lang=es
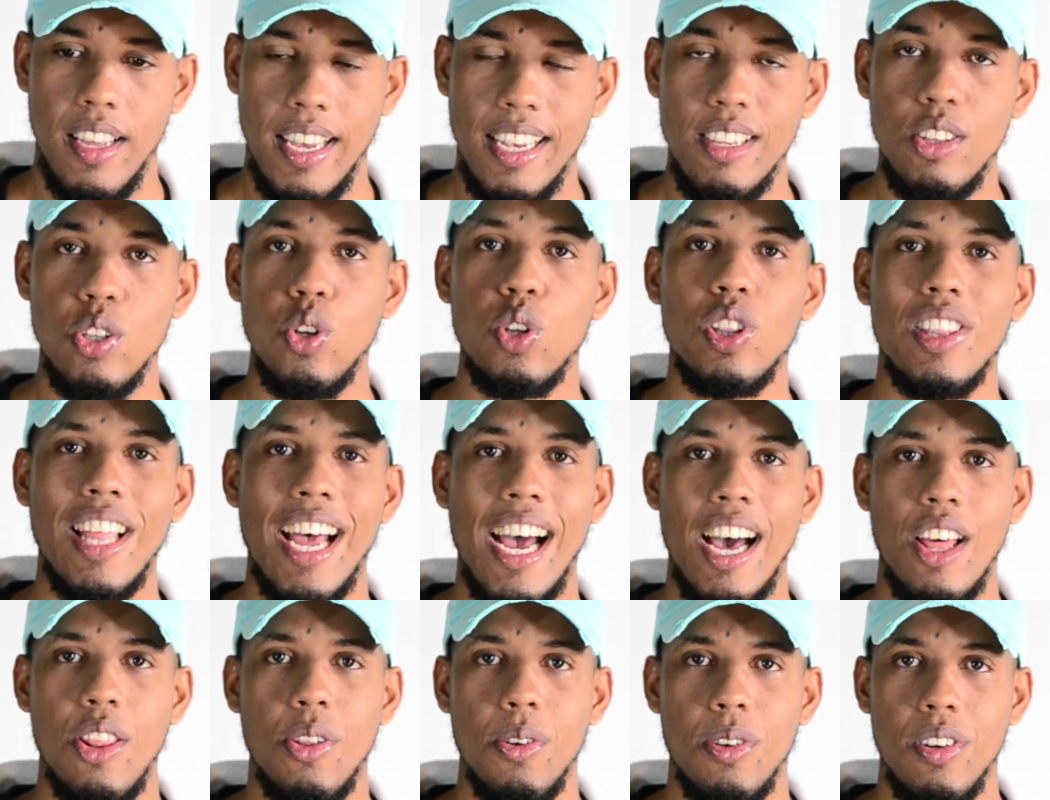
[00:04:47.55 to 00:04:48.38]
es
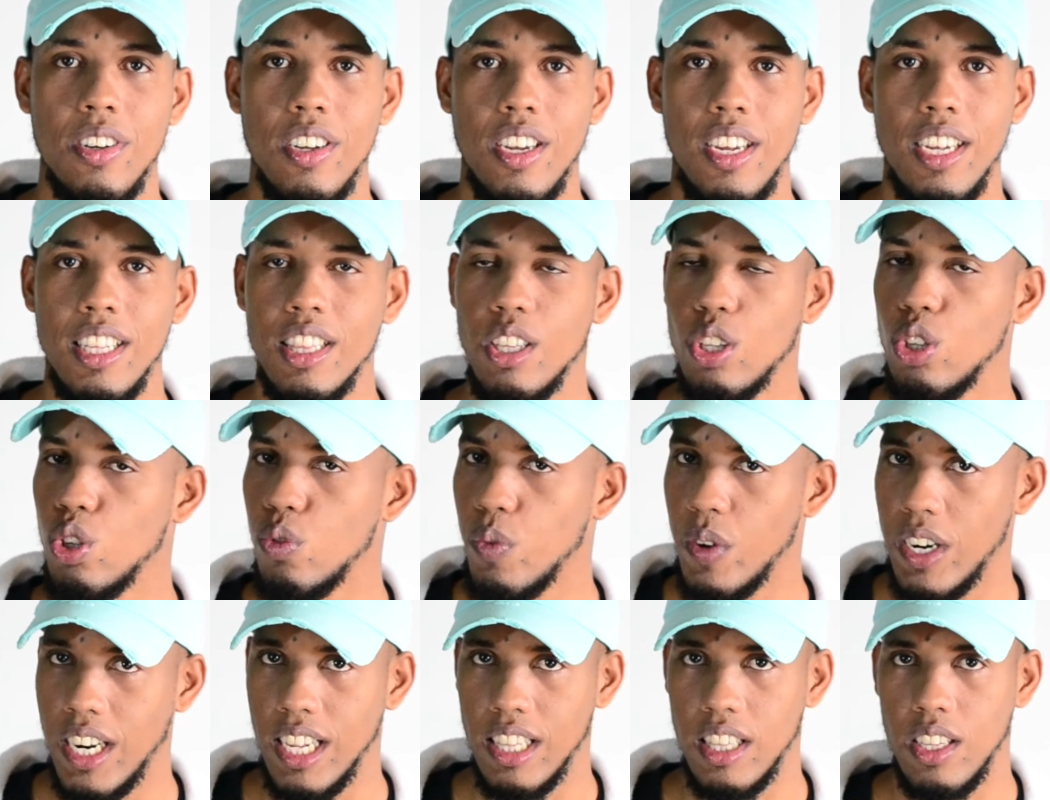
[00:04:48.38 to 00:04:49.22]
notado entre
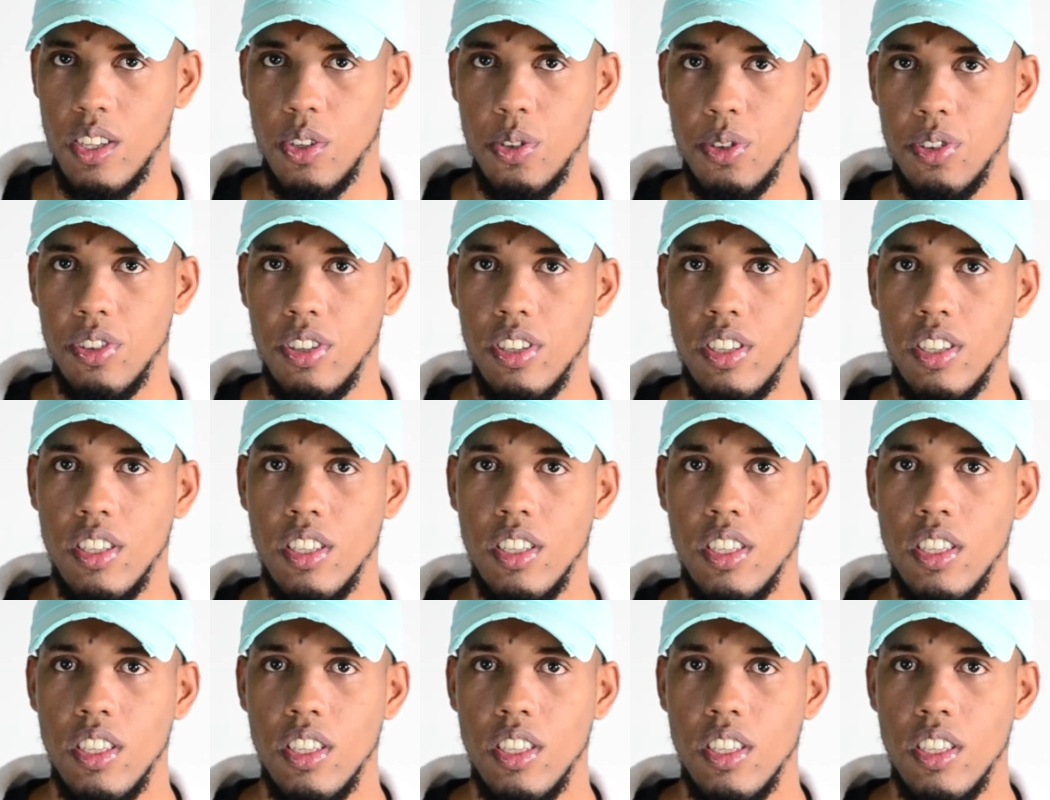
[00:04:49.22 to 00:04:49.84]
sus fanáticos